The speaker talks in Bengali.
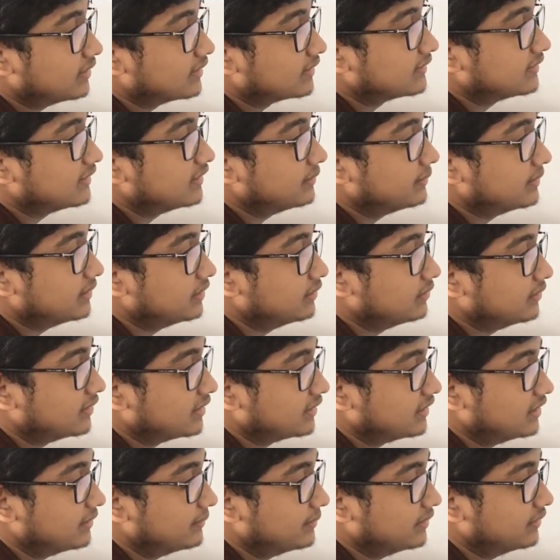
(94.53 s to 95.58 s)
এটা সি বিন্দু এটা
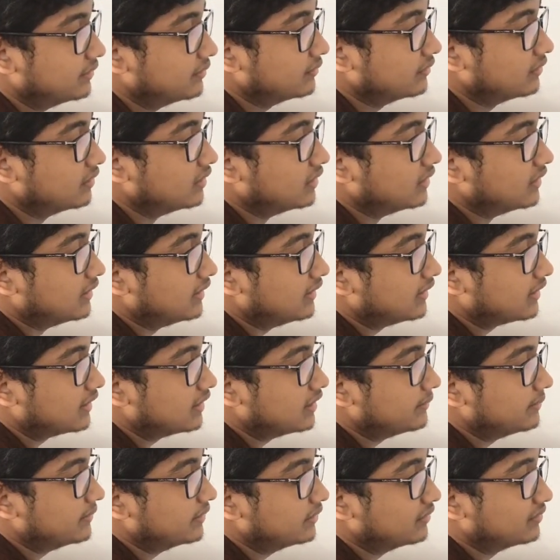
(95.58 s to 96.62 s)
ডি বিন্দু এটা ই e
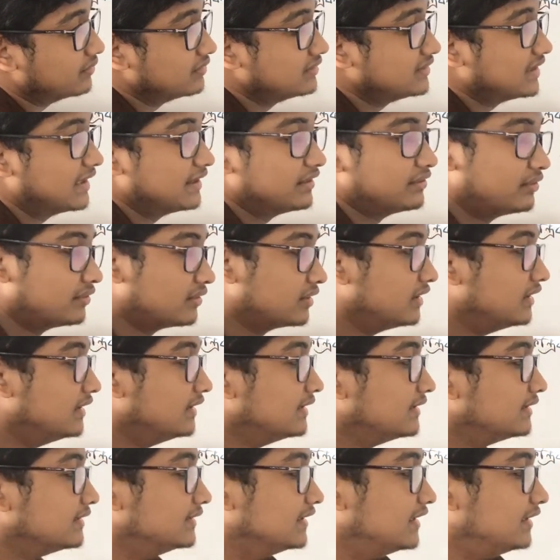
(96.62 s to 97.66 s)
বিন্দু যাই হোক
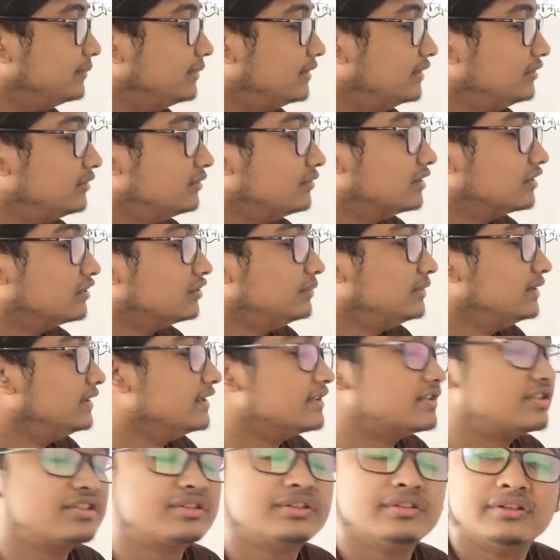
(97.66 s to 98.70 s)
যে বিন্দুটা তুমি
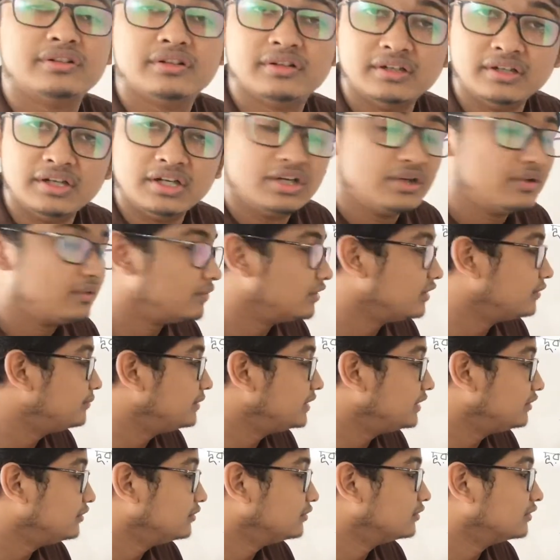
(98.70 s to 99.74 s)
নিচ্ছ ওই
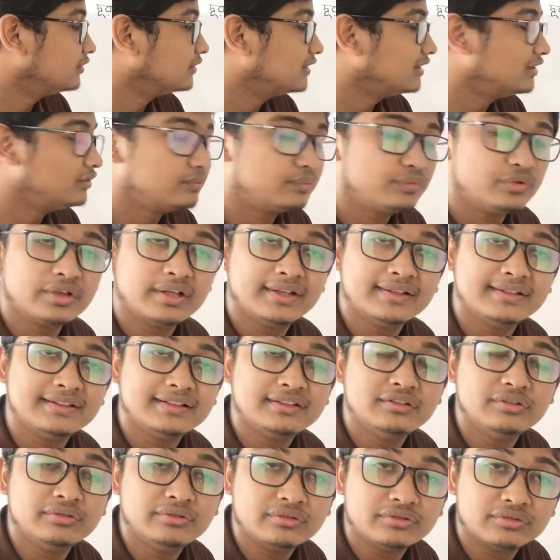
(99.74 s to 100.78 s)
বিন্দু হতে উপকেন্দ্রের
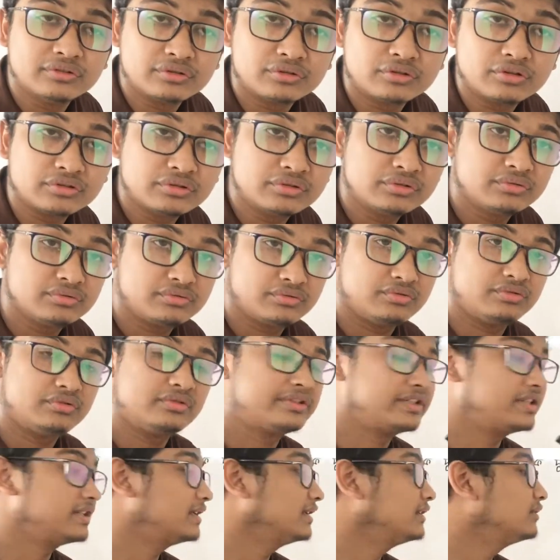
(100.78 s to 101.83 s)
দূরত্ব কতটুকু
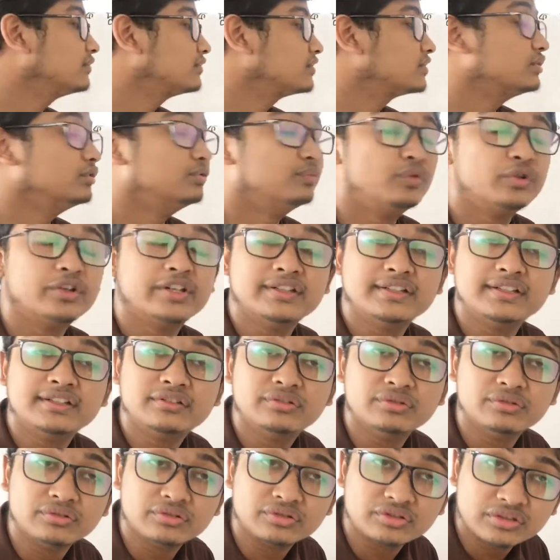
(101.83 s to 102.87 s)
সেটাই হচ্ছে উপকেন্দ্রিক
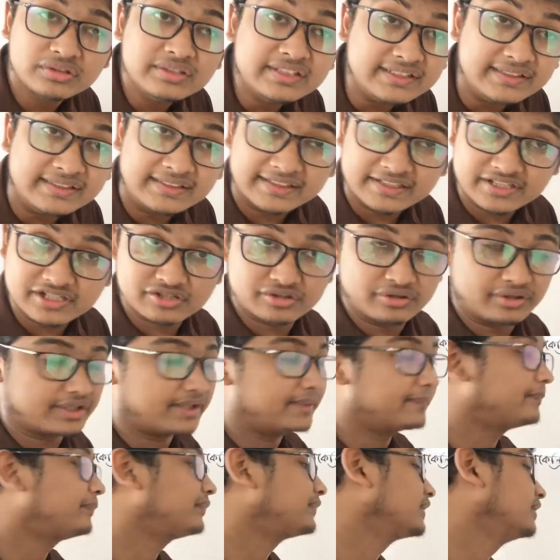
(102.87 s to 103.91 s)
দূরত্ব নির্দেশ করে
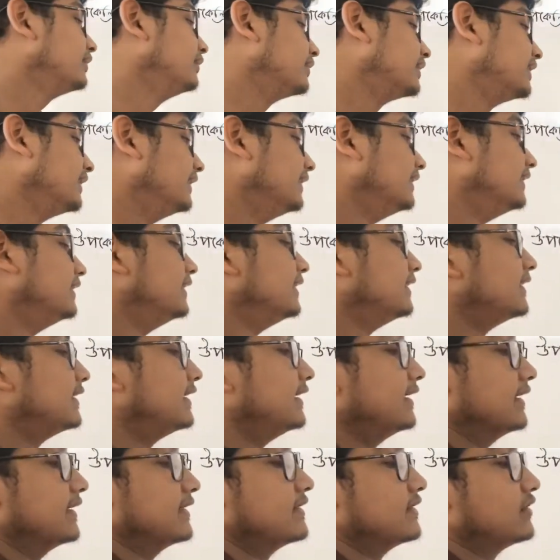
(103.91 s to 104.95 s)
ওকে
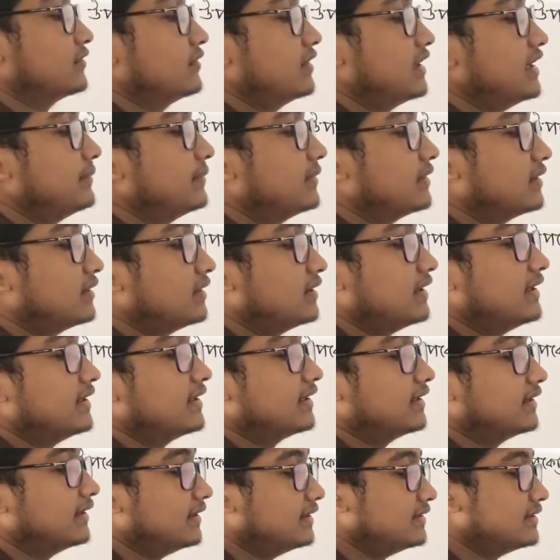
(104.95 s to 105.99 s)
ঠিক আছে তো এবার
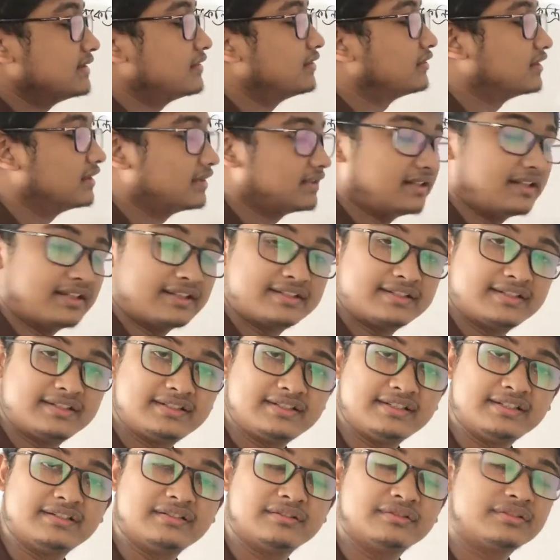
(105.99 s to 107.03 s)
এখানে যে কথাটা আছে
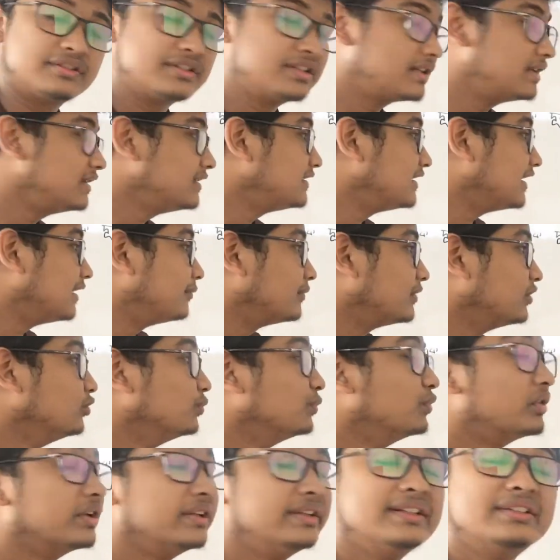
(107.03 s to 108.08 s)
সেটা হচ্ছে কি যে আমরা
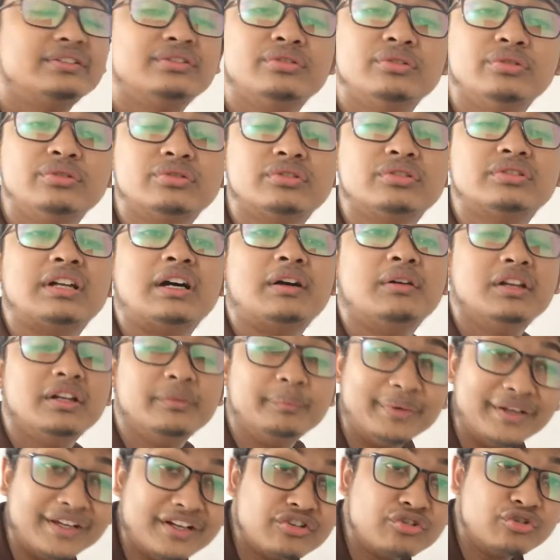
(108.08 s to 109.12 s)
উপকেন্দ্রিক দূরত্ব তাহলে
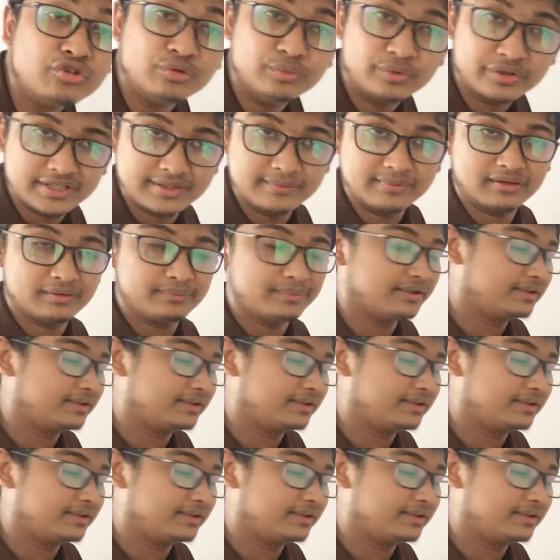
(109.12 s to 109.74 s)
বের করব কিভাবে